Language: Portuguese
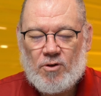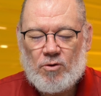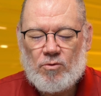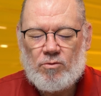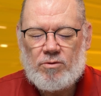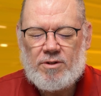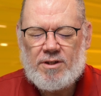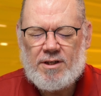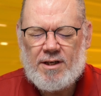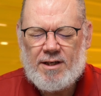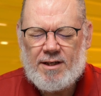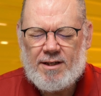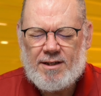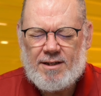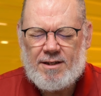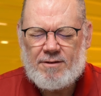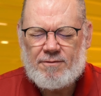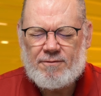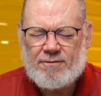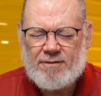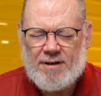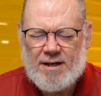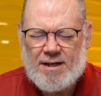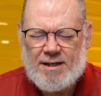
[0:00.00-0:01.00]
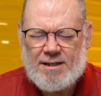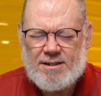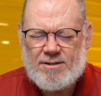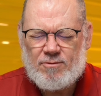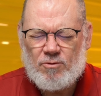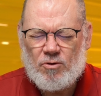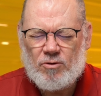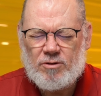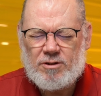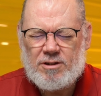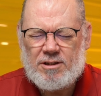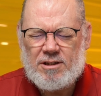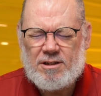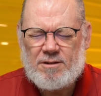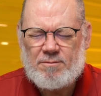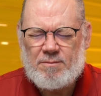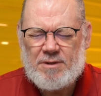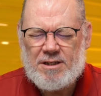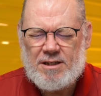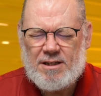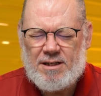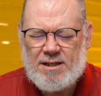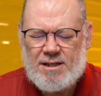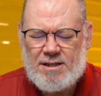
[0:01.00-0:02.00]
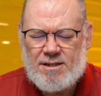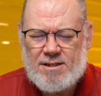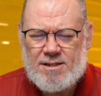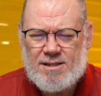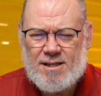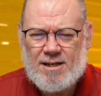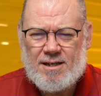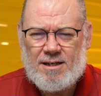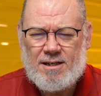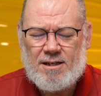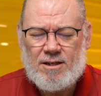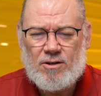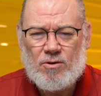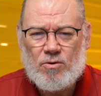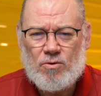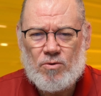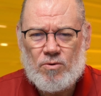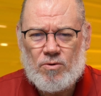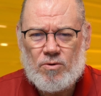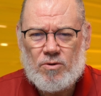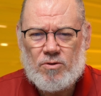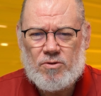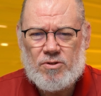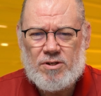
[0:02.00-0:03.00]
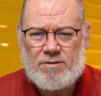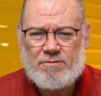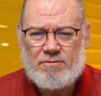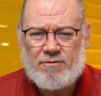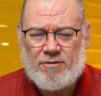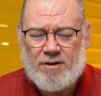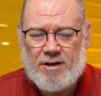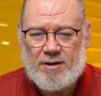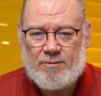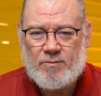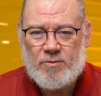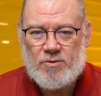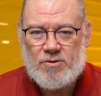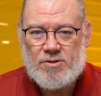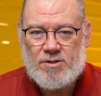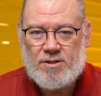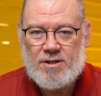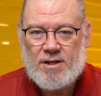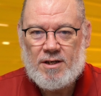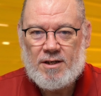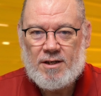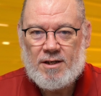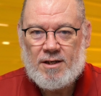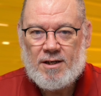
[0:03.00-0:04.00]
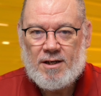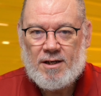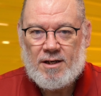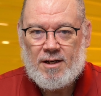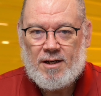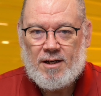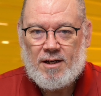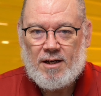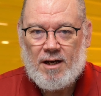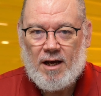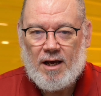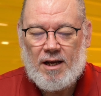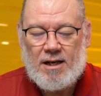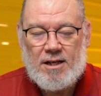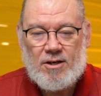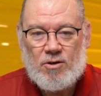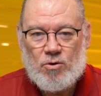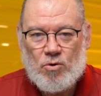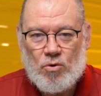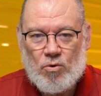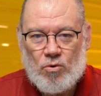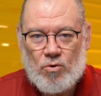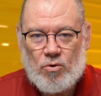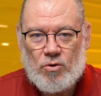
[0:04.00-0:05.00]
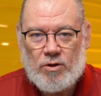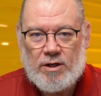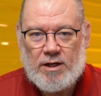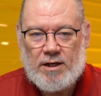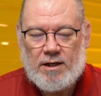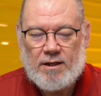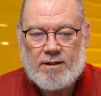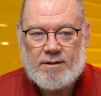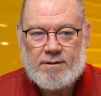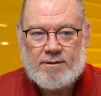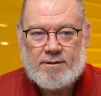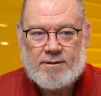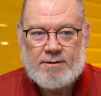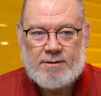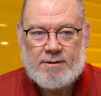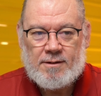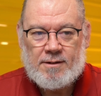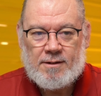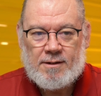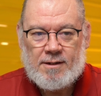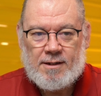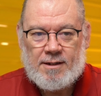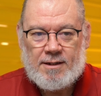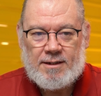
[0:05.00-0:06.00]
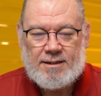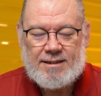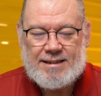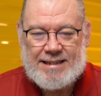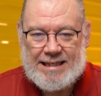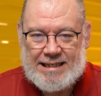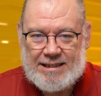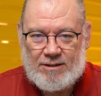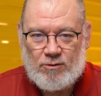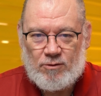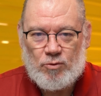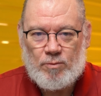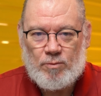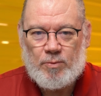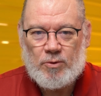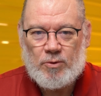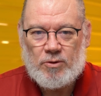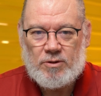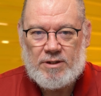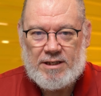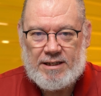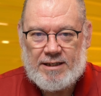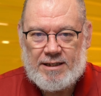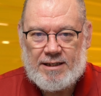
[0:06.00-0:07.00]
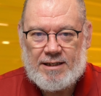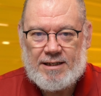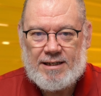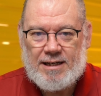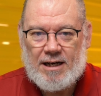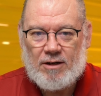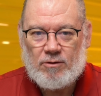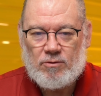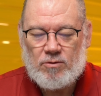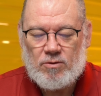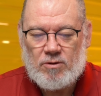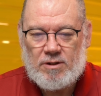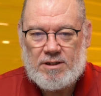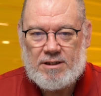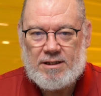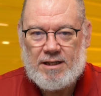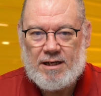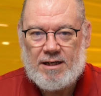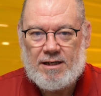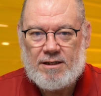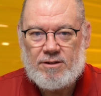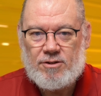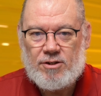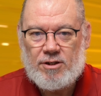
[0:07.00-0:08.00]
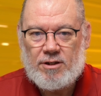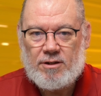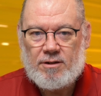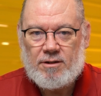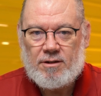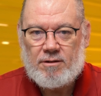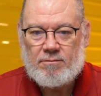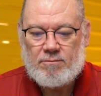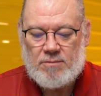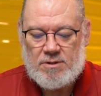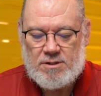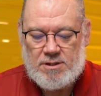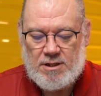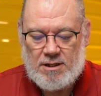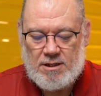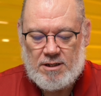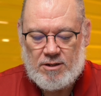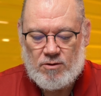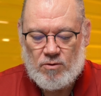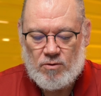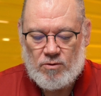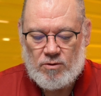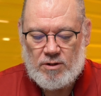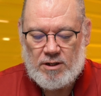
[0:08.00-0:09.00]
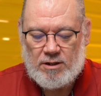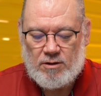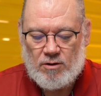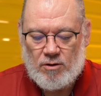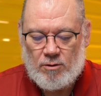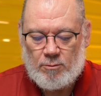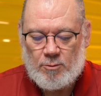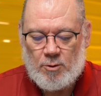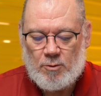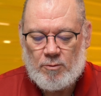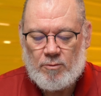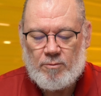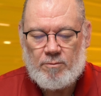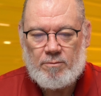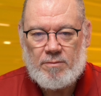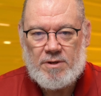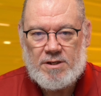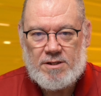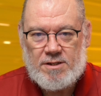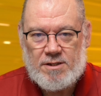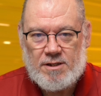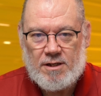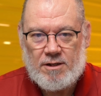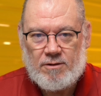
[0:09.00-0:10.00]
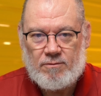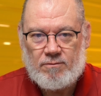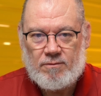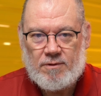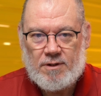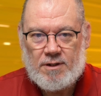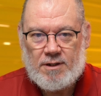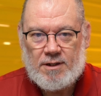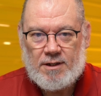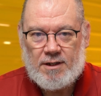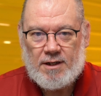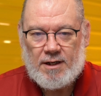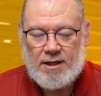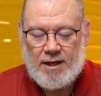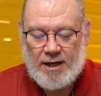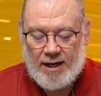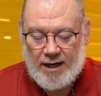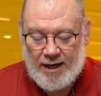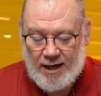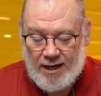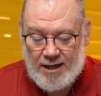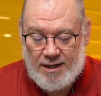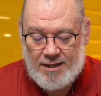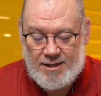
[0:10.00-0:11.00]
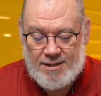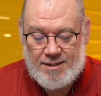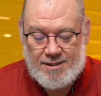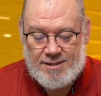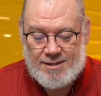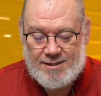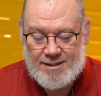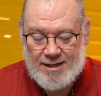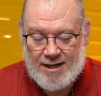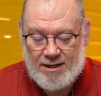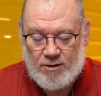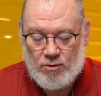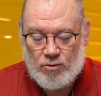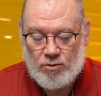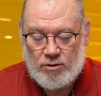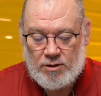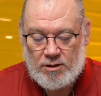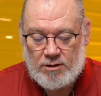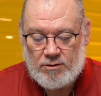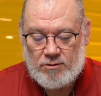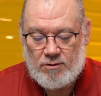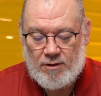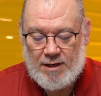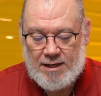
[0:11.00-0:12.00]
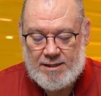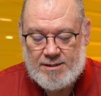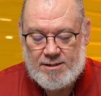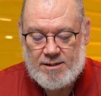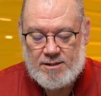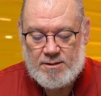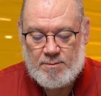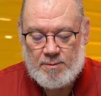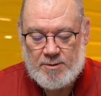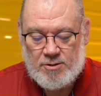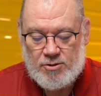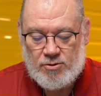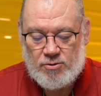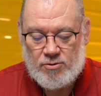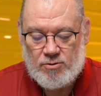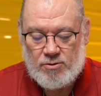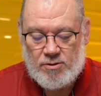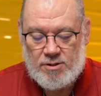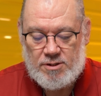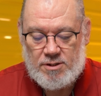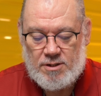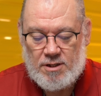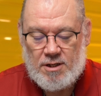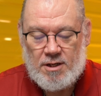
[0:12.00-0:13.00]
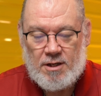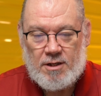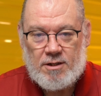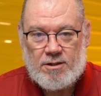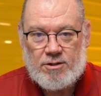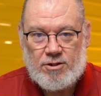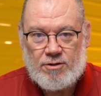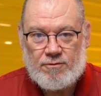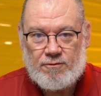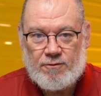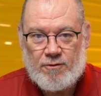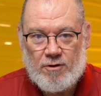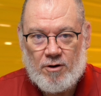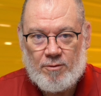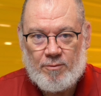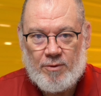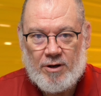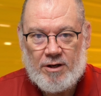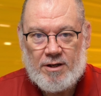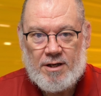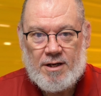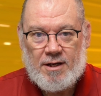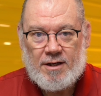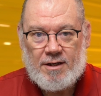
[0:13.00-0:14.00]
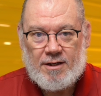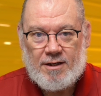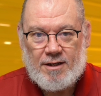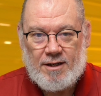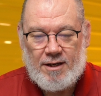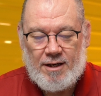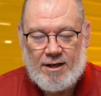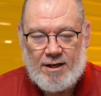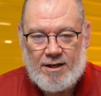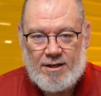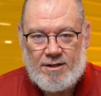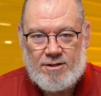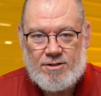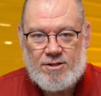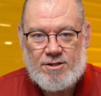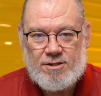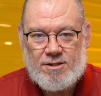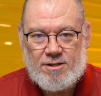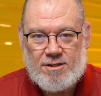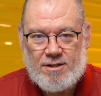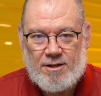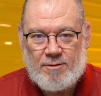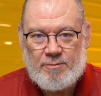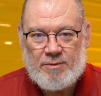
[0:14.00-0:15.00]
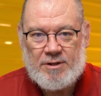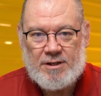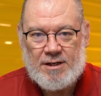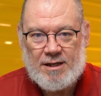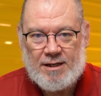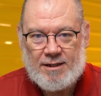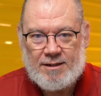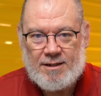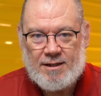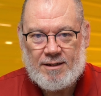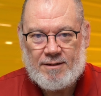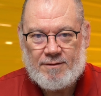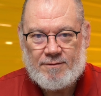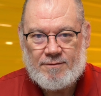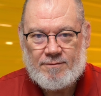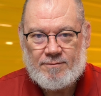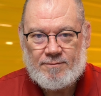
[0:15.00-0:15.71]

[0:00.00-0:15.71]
O que ele faz quando ele ministra, ele cura os enfermos. Ele cura tendo poder e autoridade, mas ele cura como missão. Ele está curando essas pessoas de forma indiscriminada.